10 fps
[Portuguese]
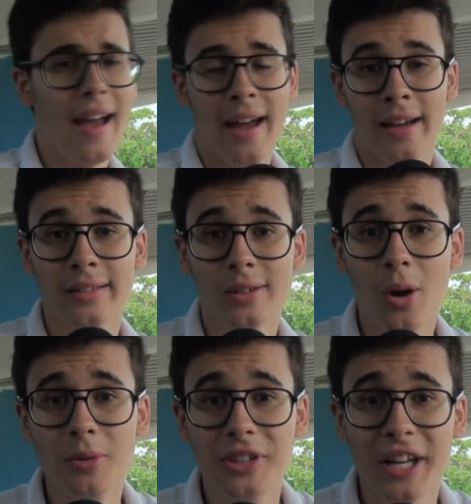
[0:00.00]
É,
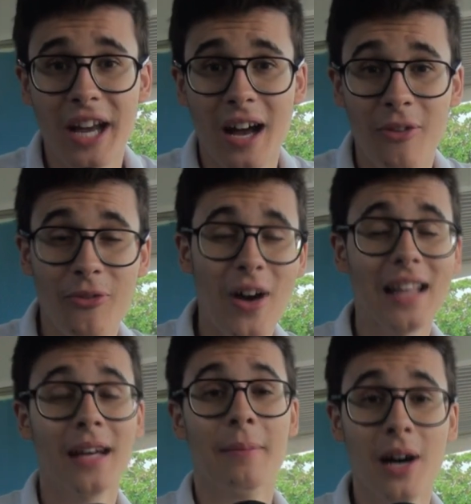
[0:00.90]
como diria
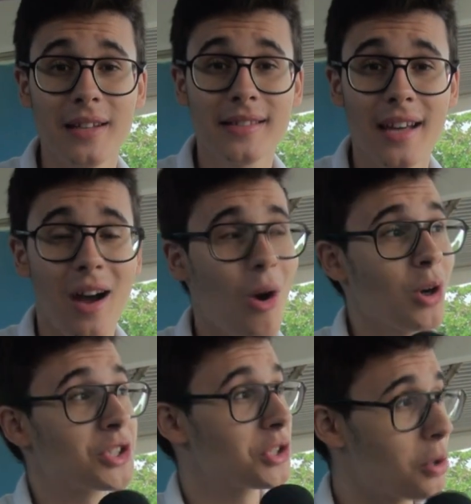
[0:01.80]
Fala Mansa,
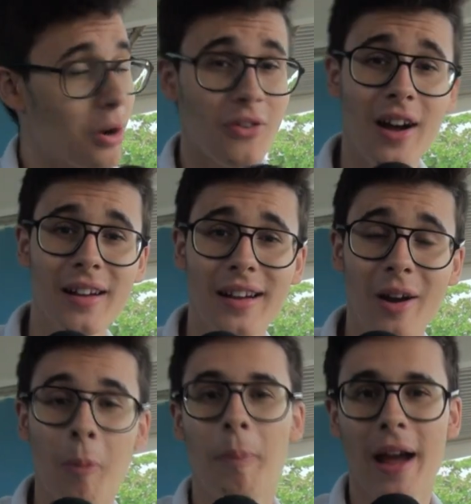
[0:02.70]
ou chuva,
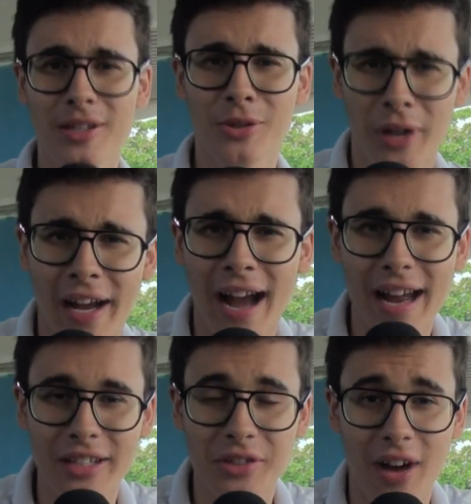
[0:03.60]
eu peço que
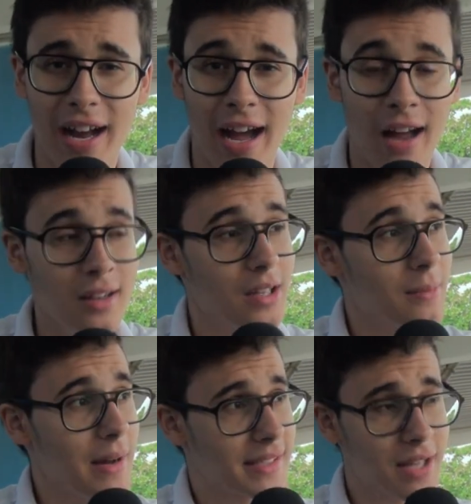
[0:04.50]
caia devagar.
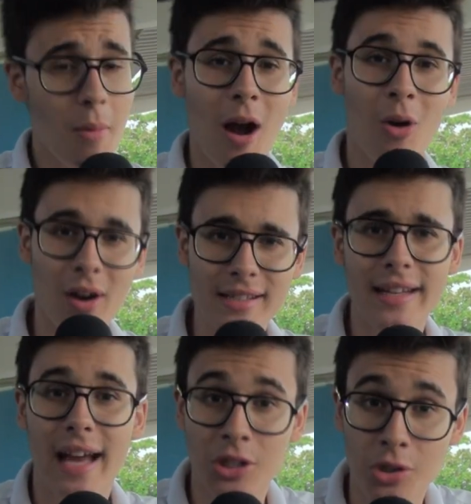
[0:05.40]
Mas tem uma coisa
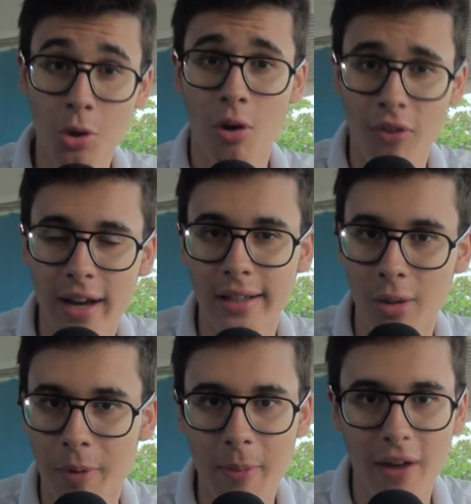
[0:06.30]
que a chuva aqui
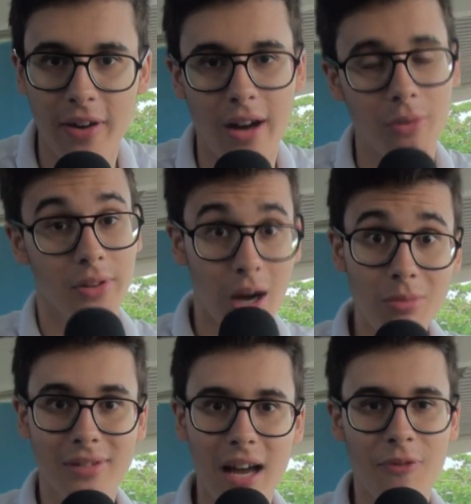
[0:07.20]
do primaverão
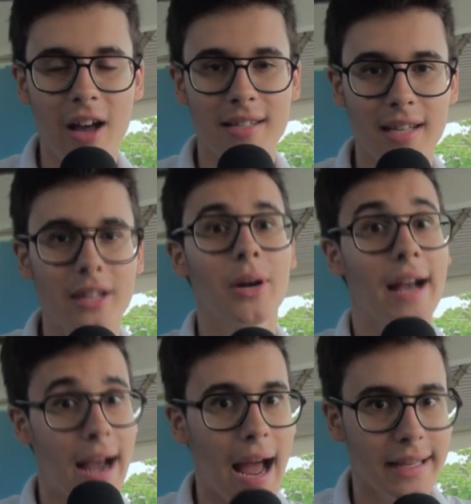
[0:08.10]
não tá fazendo é
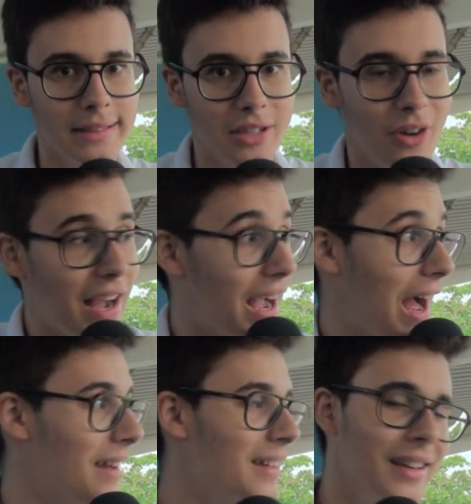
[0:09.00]
cair
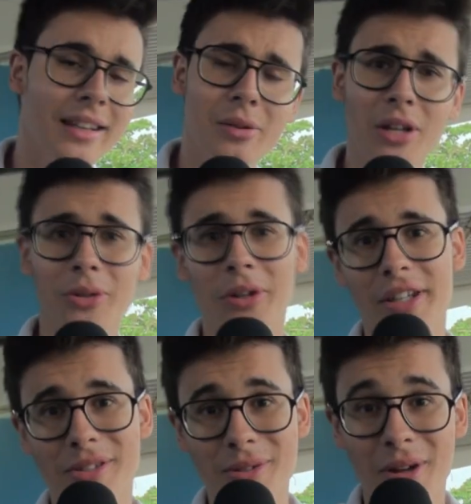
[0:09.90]
devagar. Enquanto
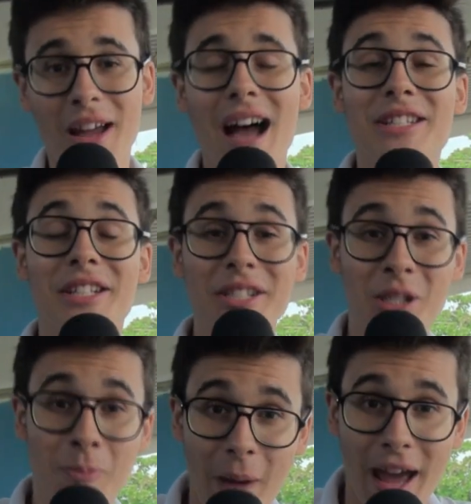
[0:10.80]
isso, a gente
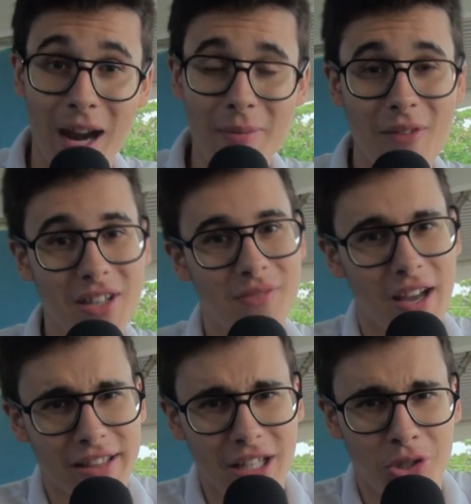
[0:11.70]
espera para ver se
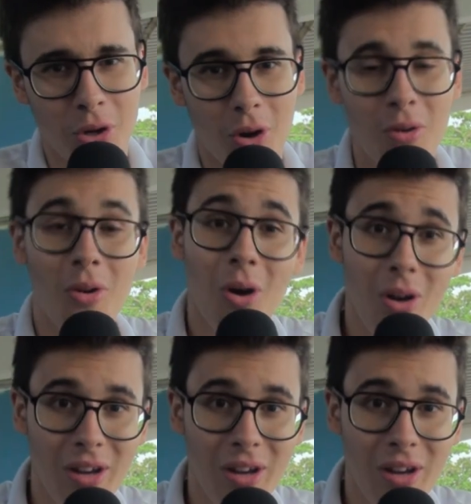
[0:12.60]
vai ter jogo ou